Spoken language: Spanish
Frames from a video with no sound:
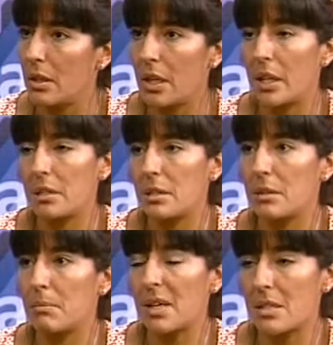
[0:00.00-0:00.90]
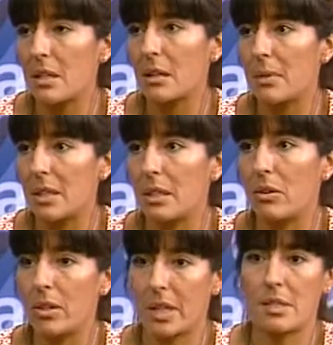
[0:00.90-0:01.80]
Y es básicamente
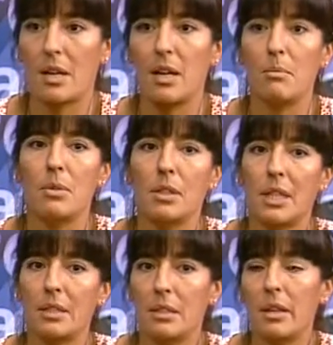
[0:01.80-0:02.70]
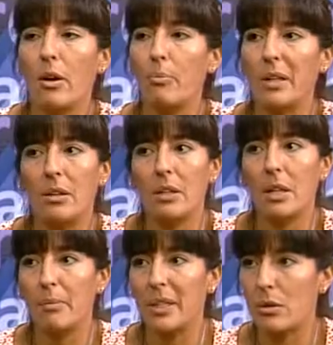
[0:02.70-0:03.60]
lo que hace a la democracia y es la opinión
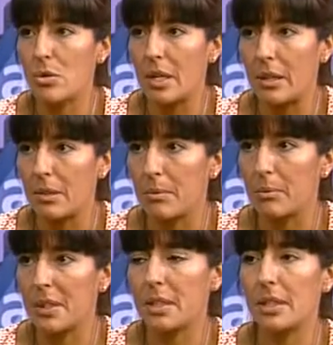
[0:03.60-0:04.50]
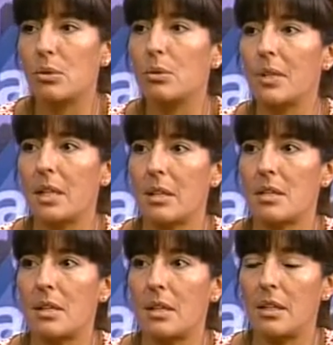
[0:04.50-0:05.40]
del mendocino. Me parece que eso es un
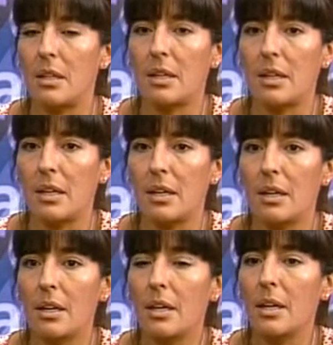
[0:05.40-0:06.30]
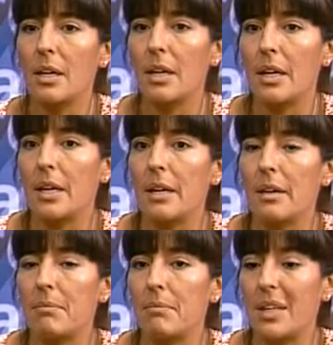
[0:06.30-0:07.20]
antecedente.
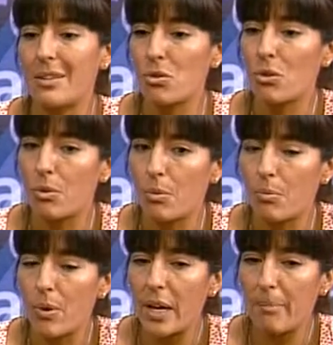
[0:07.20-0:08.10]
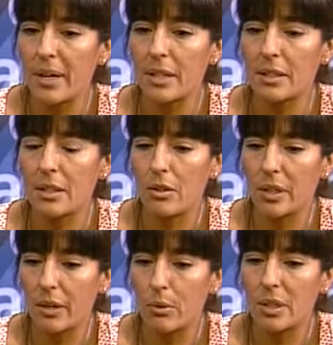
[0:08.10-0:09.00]
De hecho, buena parte de los
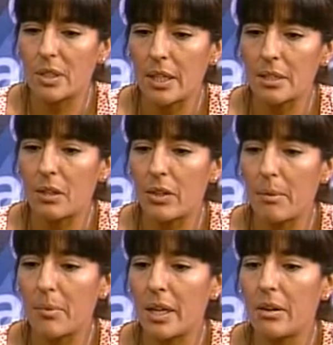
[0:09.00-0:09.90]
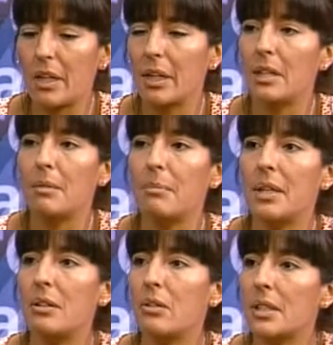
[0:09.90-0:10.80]
que han judicializado la medida lo que están
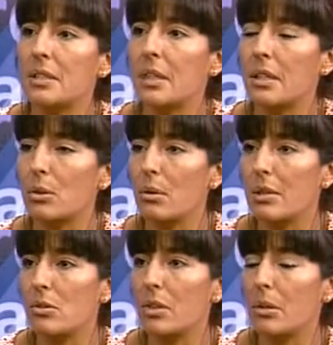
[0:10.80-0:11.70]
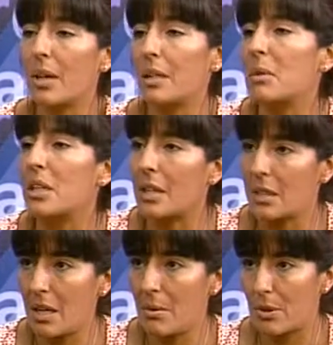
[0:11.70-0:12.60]
pidiendo que se resuelvan son temas
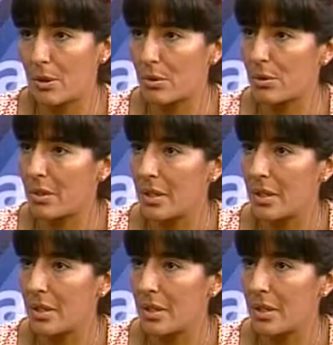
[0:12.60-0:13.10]
administrativos